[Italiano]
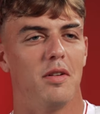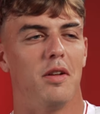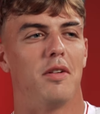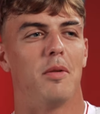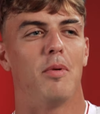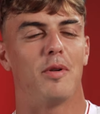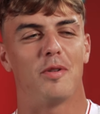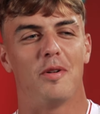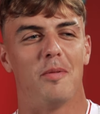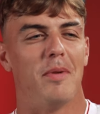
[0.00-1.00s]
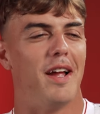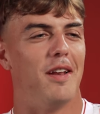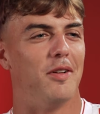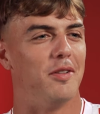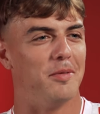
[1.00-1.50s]
È un rapporto
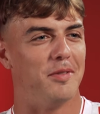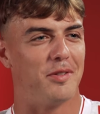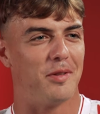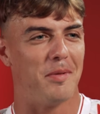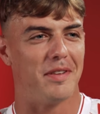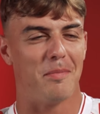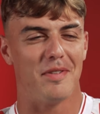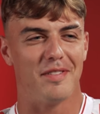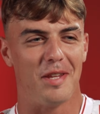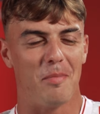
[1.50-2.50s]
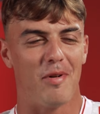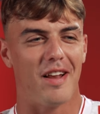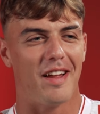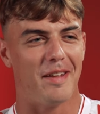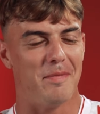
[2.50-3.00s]
bello, sicuramente mi
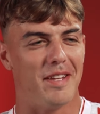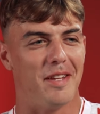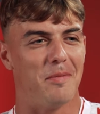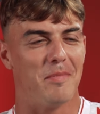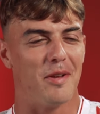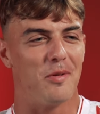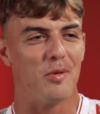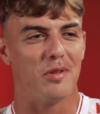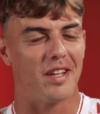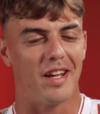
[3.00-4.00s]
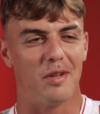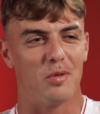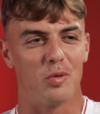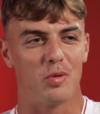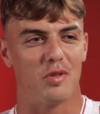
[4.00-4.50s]
stimola e mi, mi aiuta in
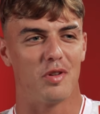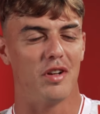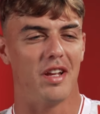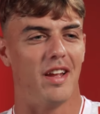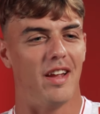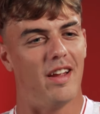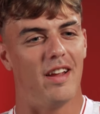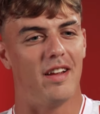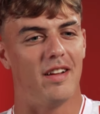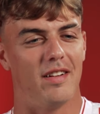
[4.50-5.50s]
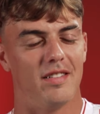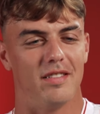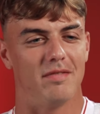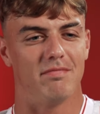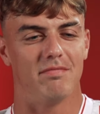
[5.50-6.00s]
tutto e
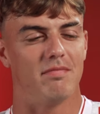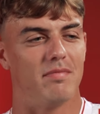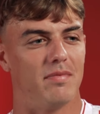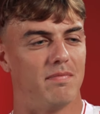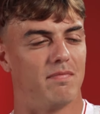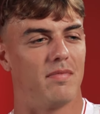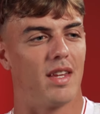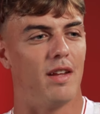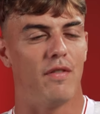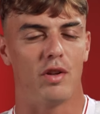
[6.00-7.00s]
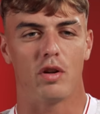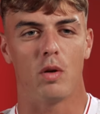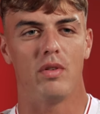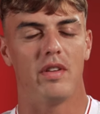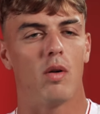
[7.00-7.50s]
il fatto che
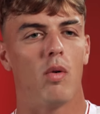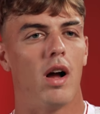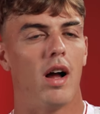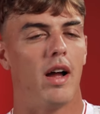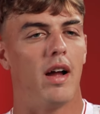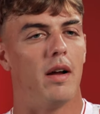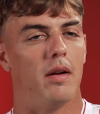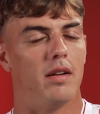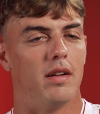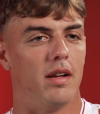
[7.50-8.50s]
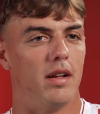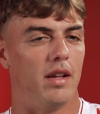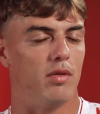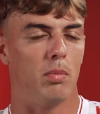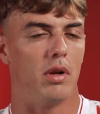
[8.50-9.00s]
lui sia qua è
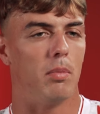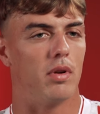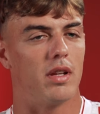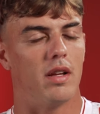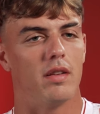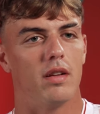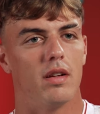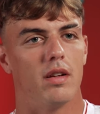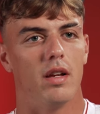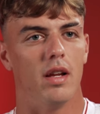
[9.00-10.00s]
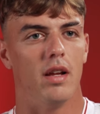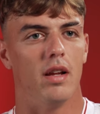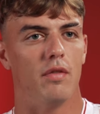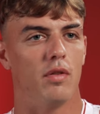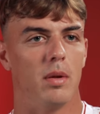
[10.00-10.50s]
super importante,
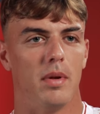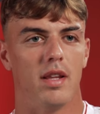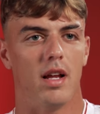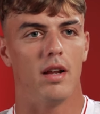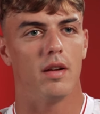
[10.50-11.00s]
è fondamentale